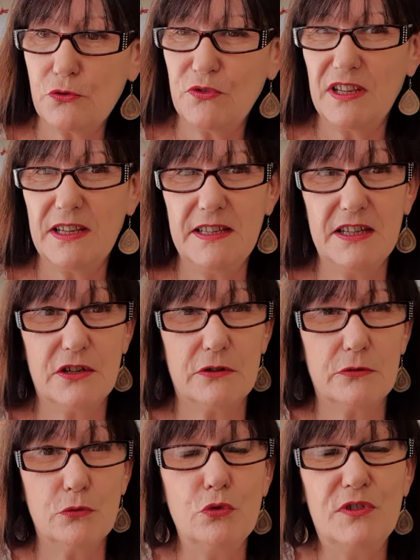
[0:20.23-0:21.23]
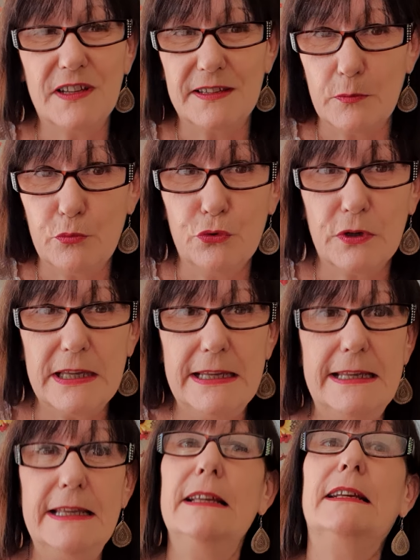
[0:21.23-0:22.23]
je vous avais dit que août c'était
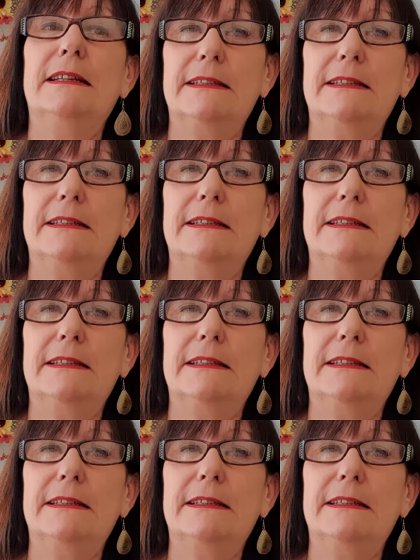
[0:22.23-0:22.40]
pourri,